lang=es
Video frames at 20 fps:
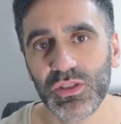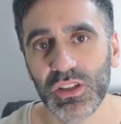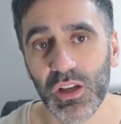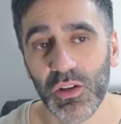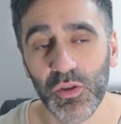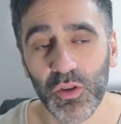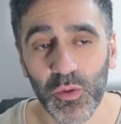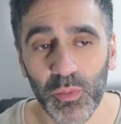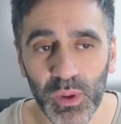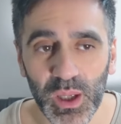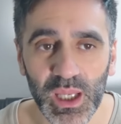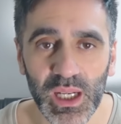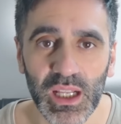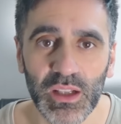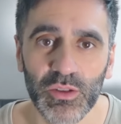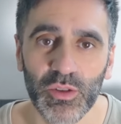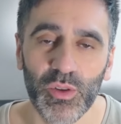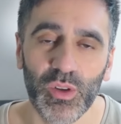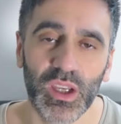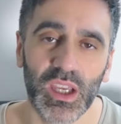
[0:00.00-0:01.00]
qué es lo que opinan,
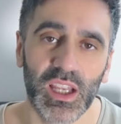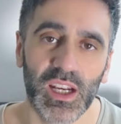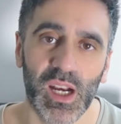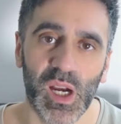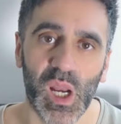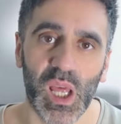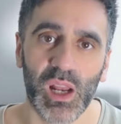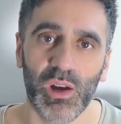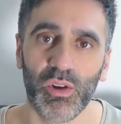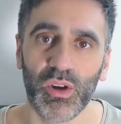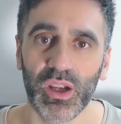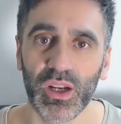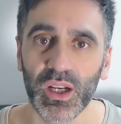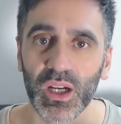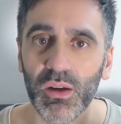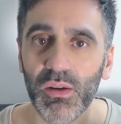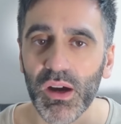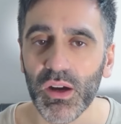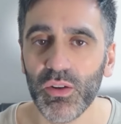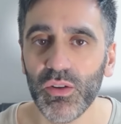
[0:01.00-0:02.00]
todo lo que quieran agregar lo dejan
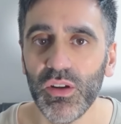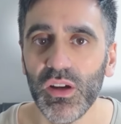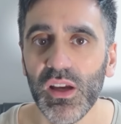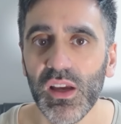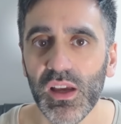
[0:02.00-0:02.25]
acá abajo.